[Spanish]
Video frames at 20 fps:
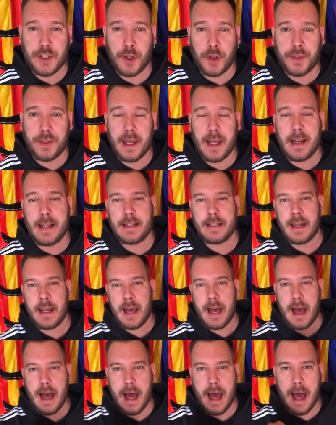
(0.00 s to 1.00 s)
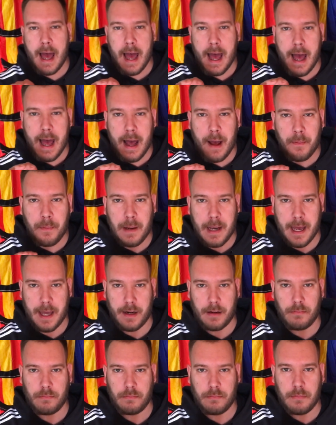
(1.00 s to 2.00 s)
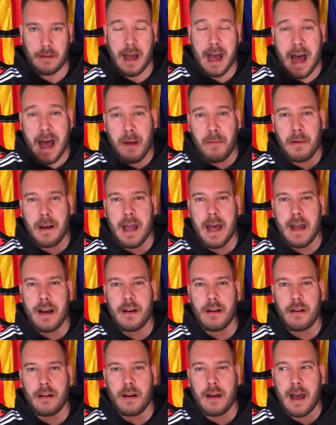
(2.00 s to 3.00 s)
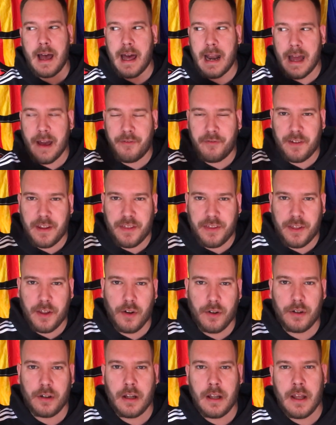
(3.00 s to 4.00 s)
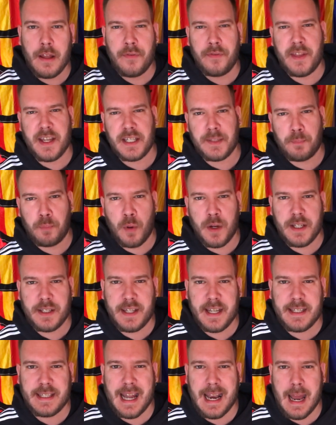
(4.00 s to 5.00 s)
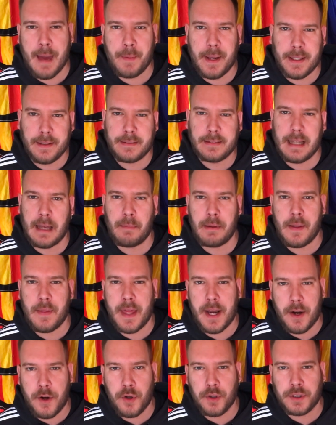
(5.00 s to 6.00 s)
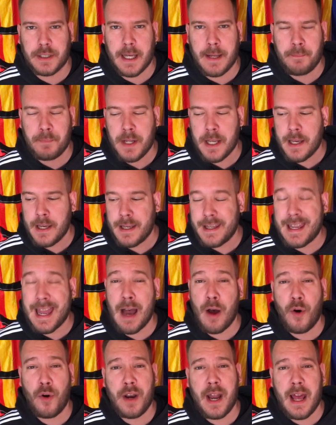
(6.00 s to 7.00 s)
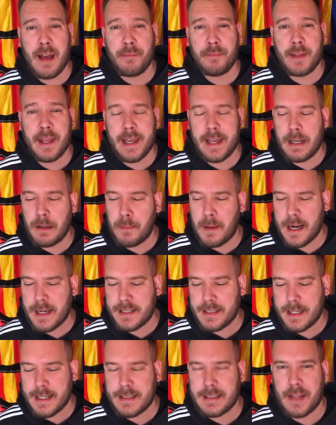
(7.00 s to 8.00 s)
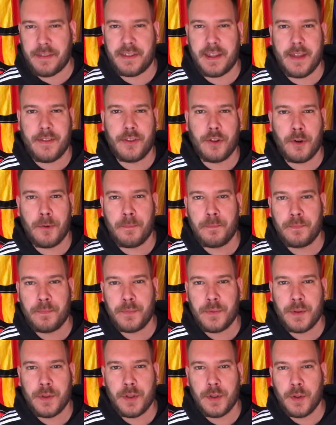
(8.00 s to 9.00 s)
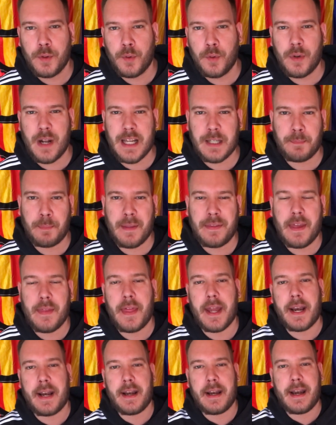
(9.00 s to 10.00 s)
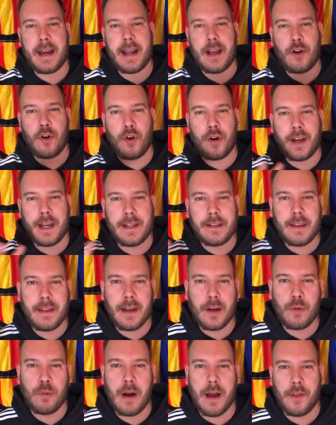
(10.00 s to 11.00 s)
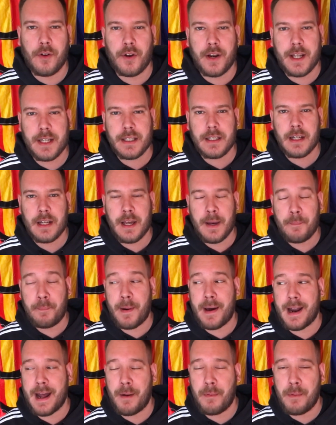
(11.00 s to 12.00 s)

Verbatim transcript: sociales a hablar. A hablar a la afición después de esa lamentable derrota y ahora el Barça está haciendo una especie de recogida de jugadores para